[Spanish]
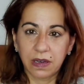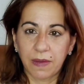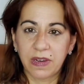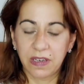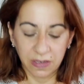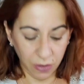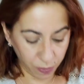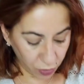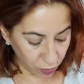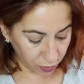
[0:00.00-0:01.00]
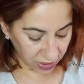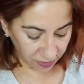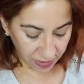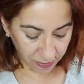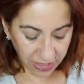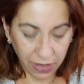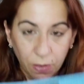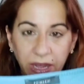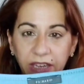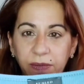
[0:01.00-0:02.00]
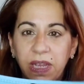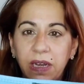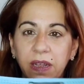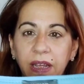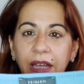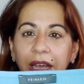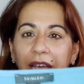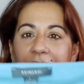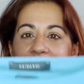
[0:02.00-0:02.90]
¿Veis? A ver si se lo puedo poner bien para que lo veáis bien.